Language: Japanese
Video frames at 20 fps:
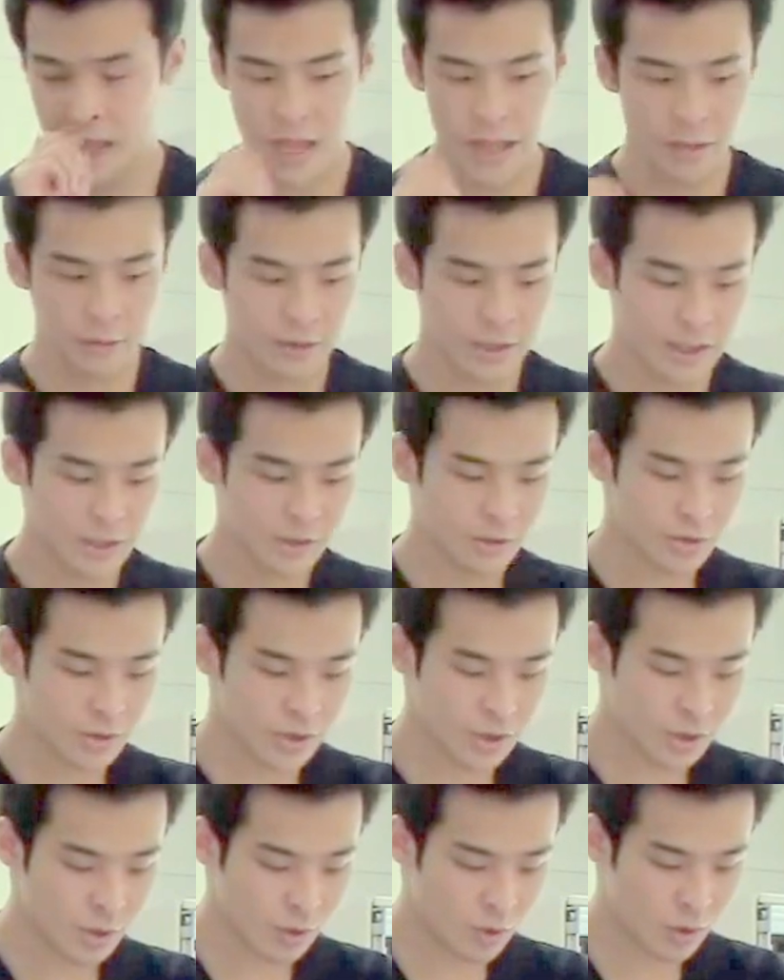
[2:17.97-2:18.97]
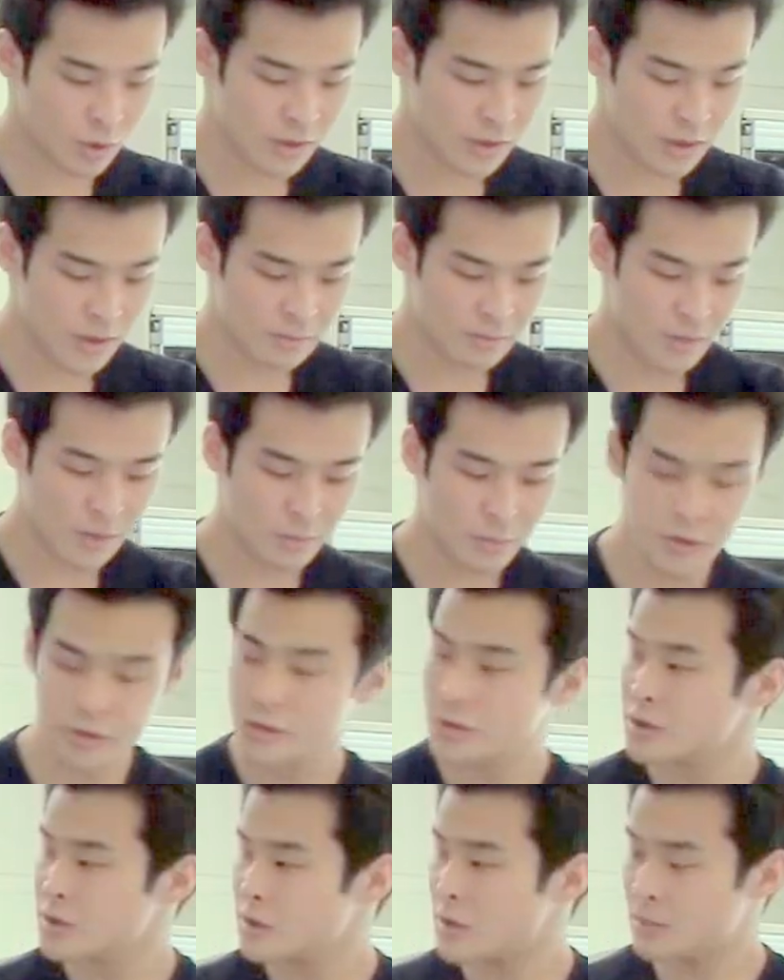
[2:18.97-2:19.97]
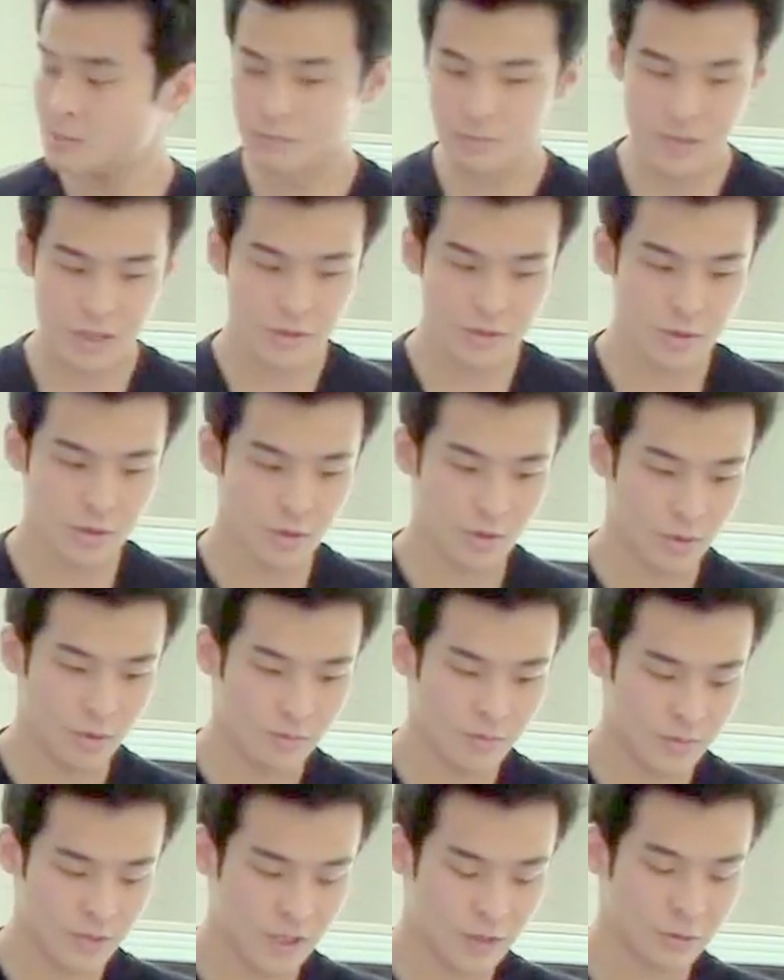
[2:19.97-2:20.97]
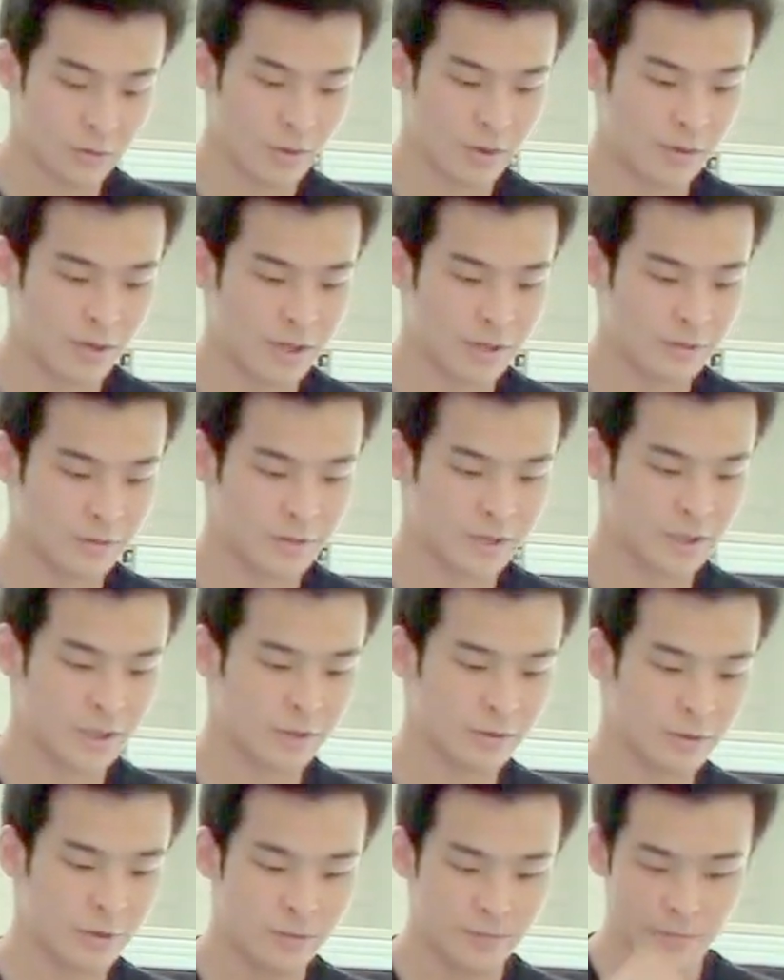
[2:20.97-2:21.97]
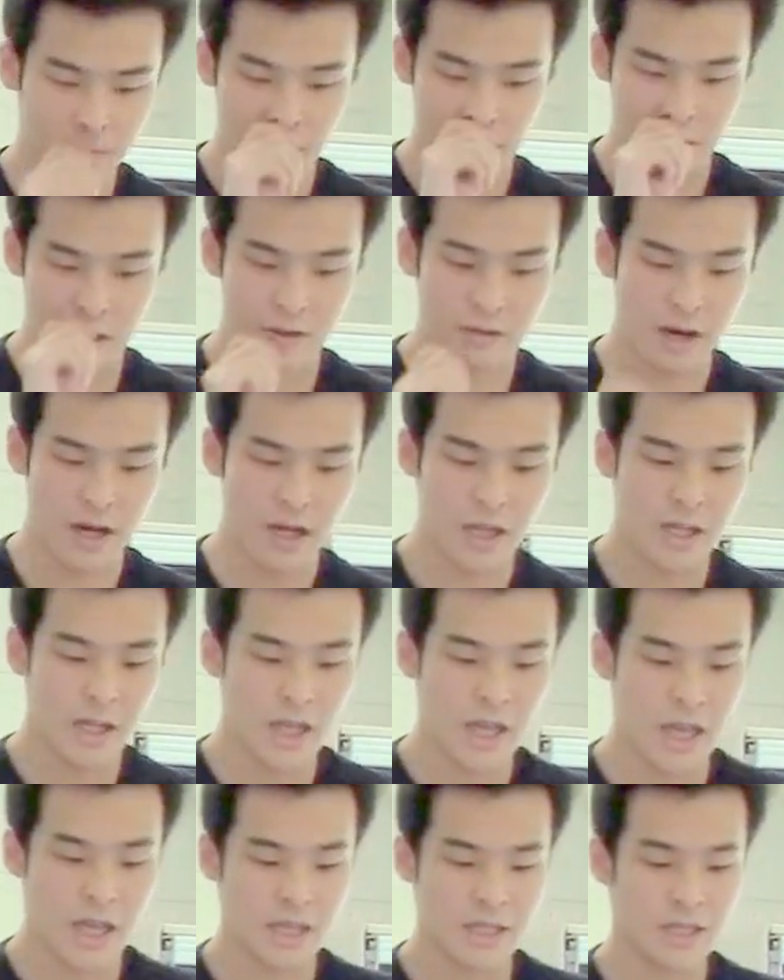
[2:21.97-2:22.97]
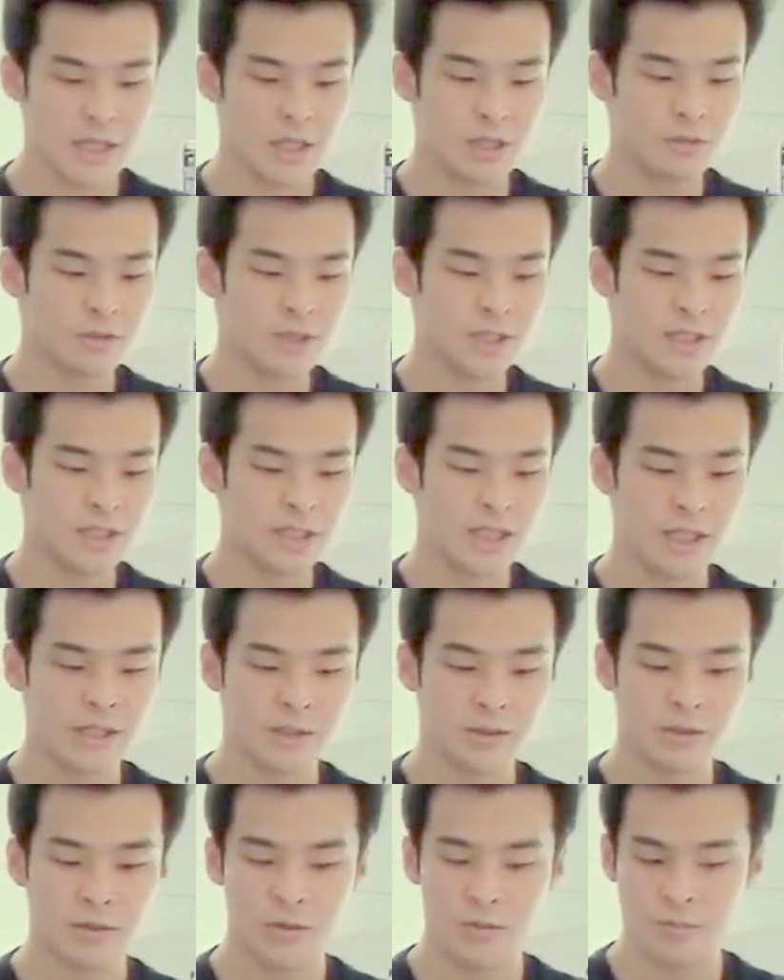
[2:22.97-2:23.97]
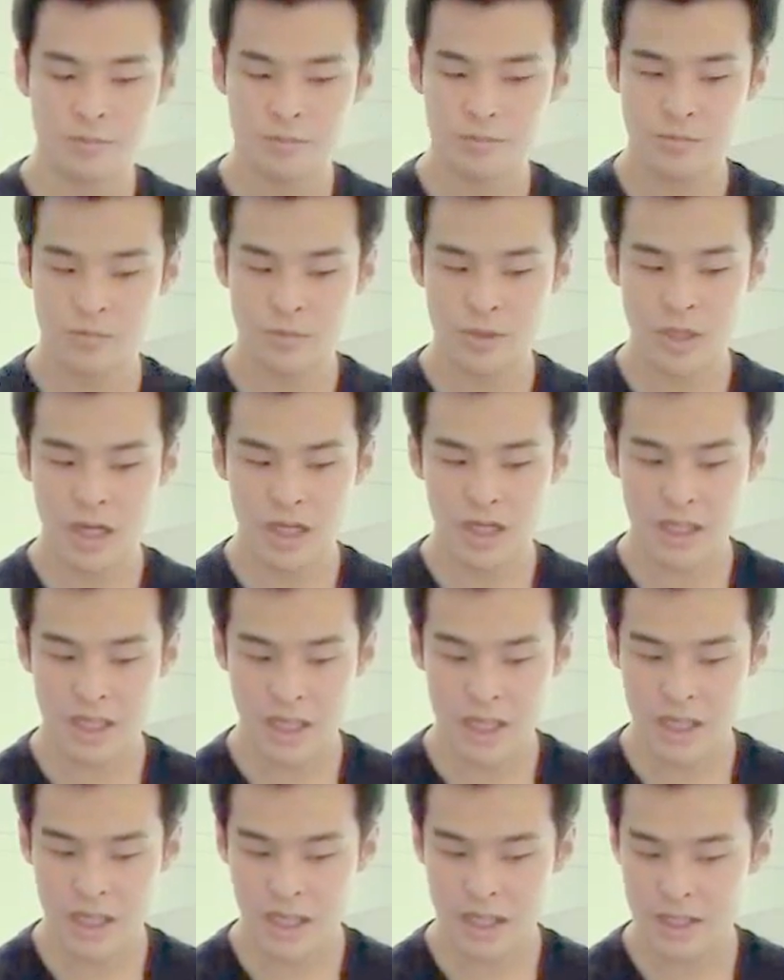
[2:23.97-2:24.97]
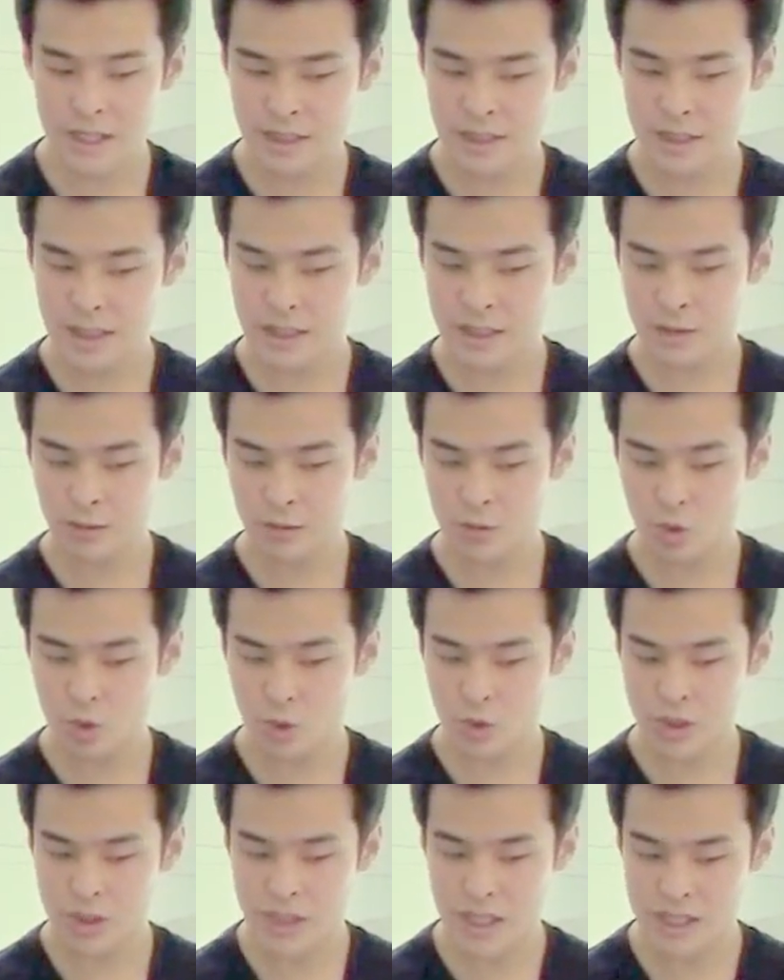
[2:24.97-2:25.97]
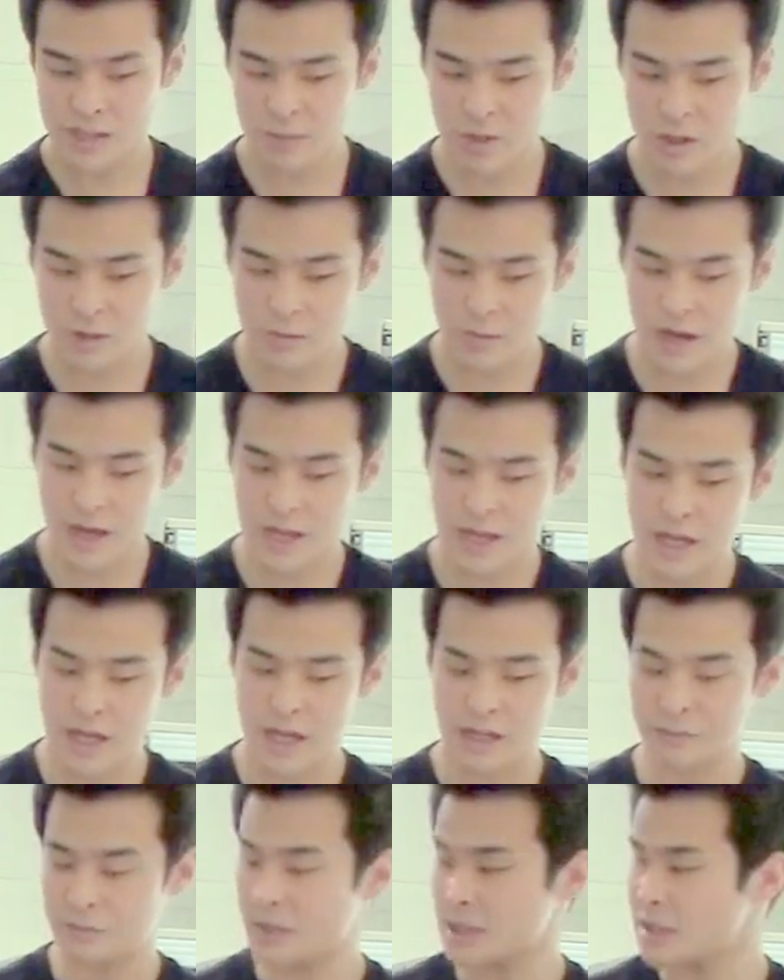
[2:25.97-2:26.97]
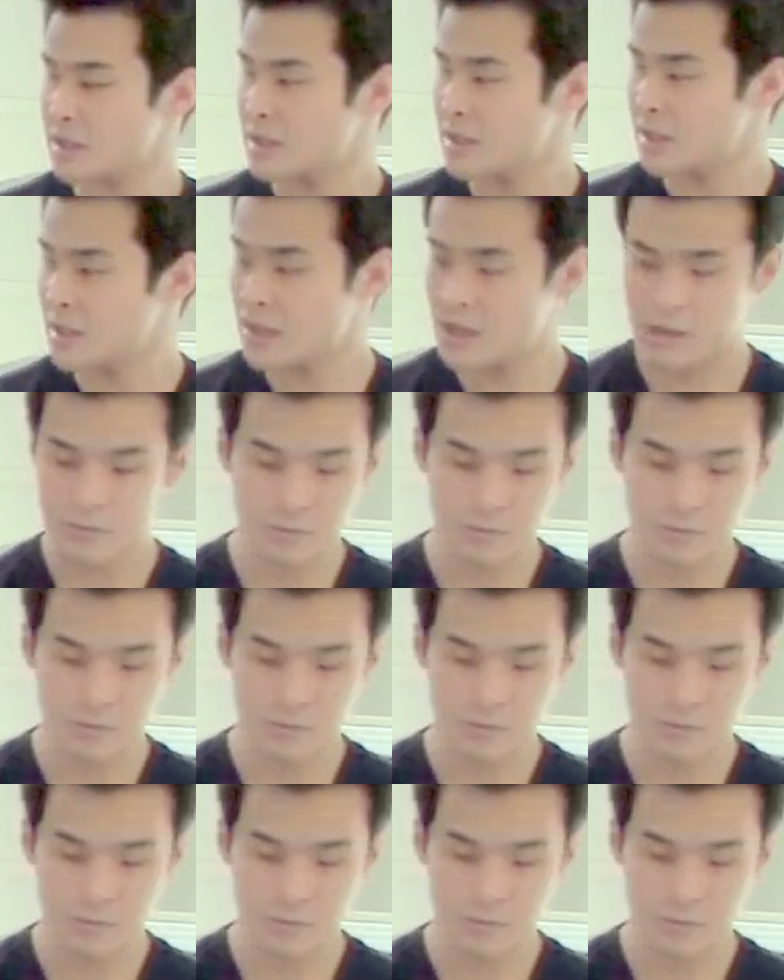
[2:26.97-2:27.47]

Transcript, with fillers: えー、と既存の手法、まあ、ブートストラッピング手法などと言われるのですけどではシードインスタンスと無関係なインスタンスを取得してしまう場合があります。